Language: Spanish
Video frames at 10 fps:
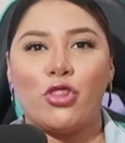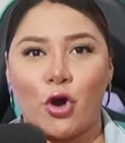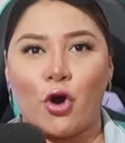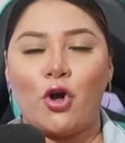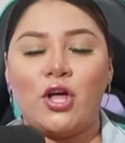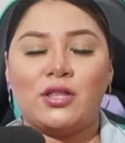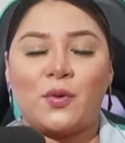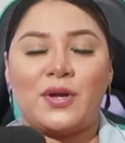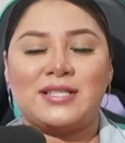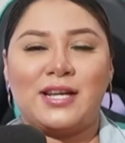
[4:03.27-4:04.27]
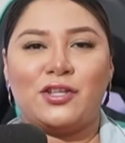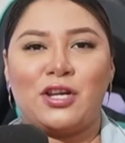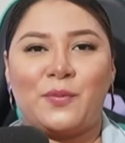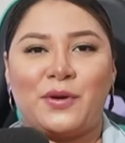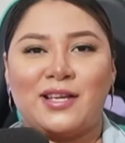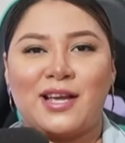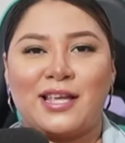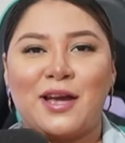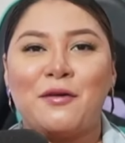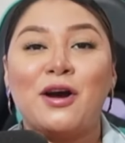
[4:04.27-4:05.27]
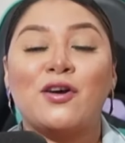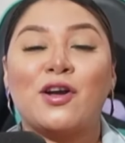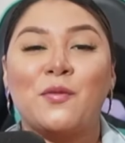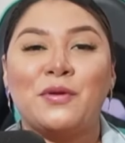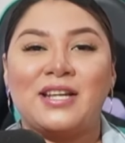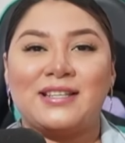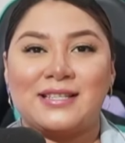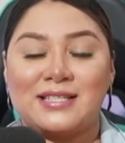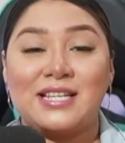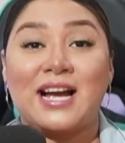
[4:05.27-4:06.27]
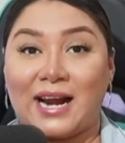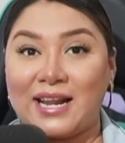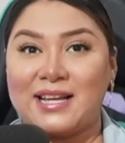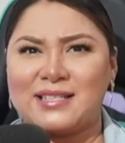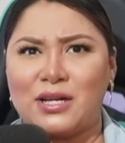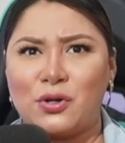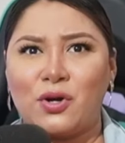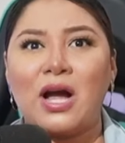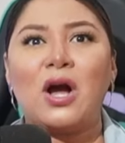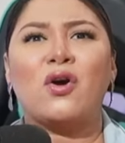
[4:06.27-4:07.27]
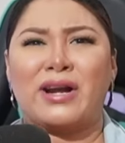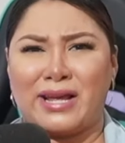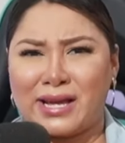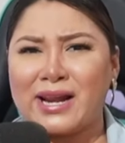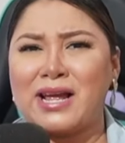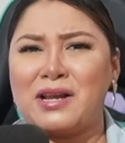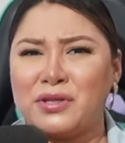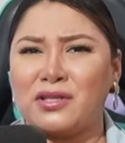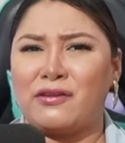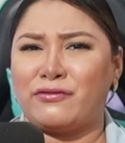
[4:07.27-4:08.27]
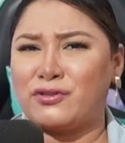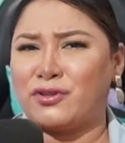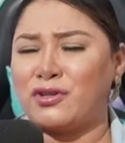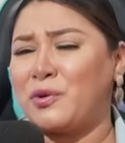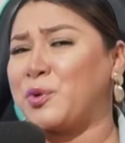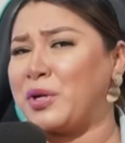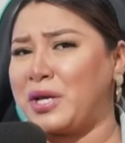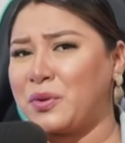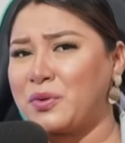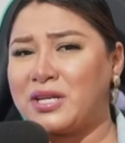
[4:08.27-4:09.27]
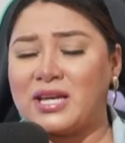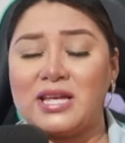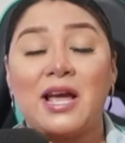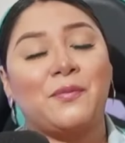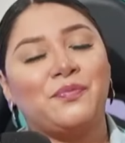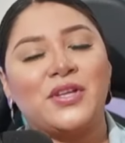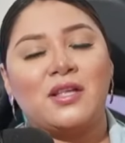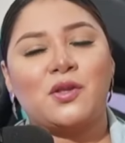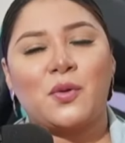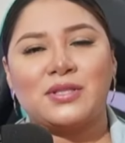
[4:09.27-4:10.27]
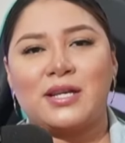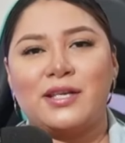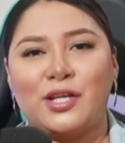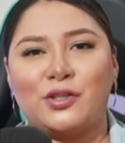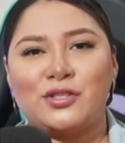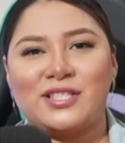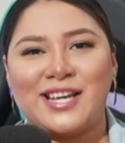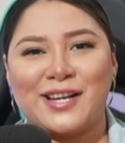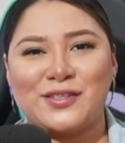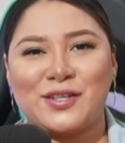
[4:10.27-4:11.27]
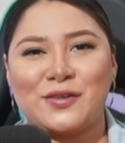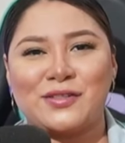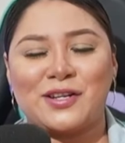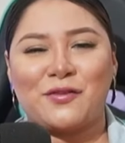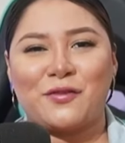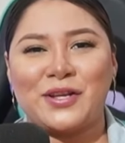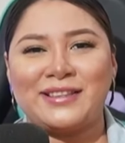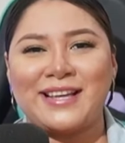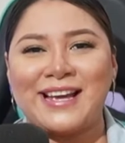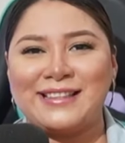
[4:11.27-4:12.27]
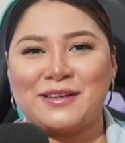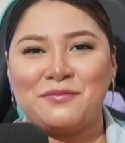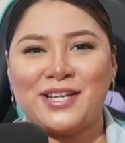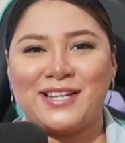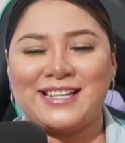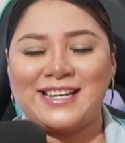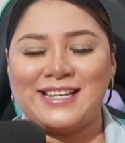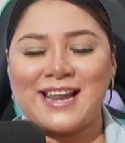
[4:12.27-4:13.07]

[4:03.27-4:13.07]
no. Te voy a estar leyendo en la parte de aquí abajo qué opinas de esta chica. ¿Crees que está loca o crees que realmente le funcionó la brujería con Nikki Jan? Te voy a estar leyendo. Síguenos en nuestra cuenta y también dale